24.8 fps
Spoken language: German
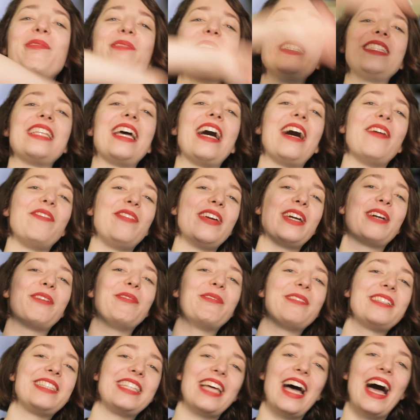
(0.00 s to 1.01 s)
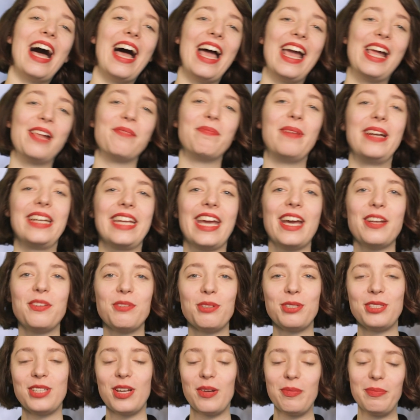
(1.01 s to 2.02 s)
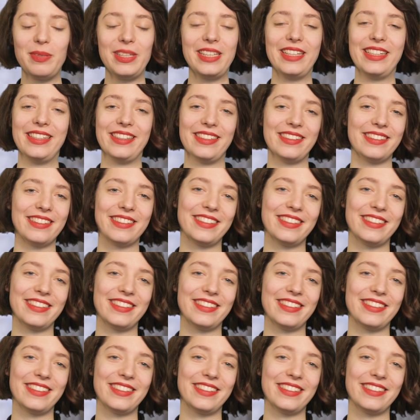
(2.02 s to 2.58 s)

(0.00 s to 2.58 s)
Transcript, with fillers: USA, USA hält mein Ghetto stabil.